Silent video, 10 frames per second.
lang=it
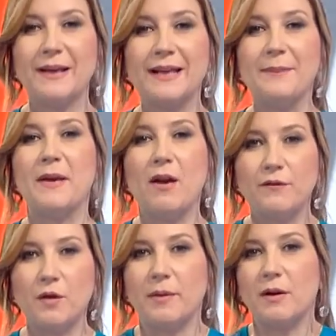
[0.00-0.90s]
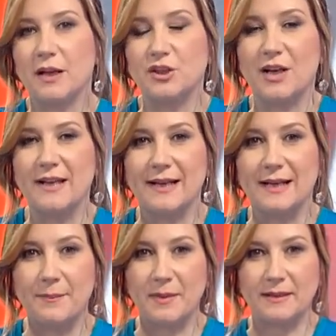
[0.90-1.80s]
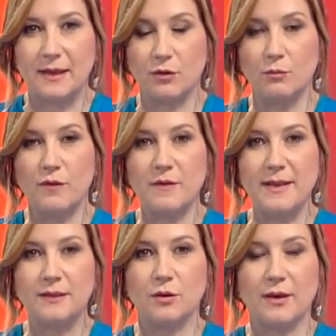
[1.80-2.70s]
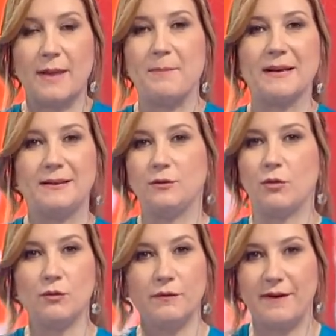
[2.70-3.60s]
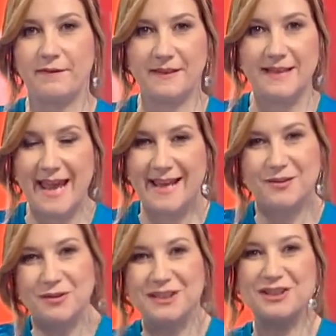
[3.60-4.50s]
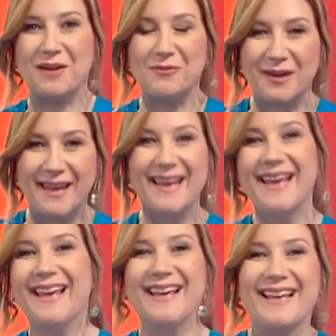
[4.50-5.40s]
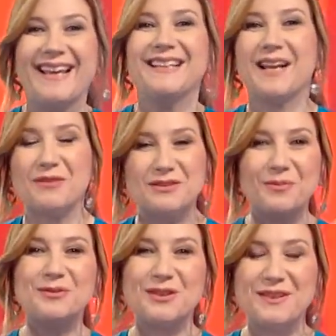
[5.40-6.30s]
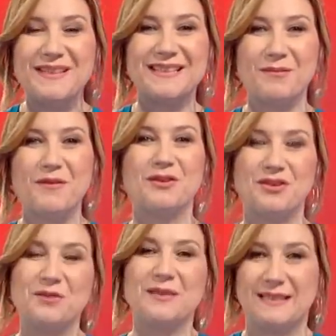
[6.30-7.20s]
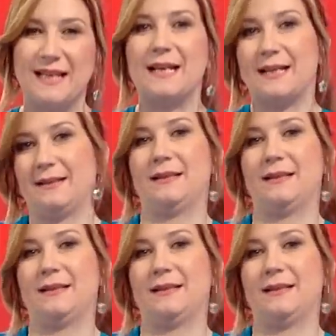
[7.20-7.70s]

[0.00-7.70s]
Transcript: mancherebbe, ovvio però cancellare che lei appartiene ad un movimento che è partito con un Vaffadei, quindi diciamo che eh, da questo punto di vista il Movimento 5 Stelle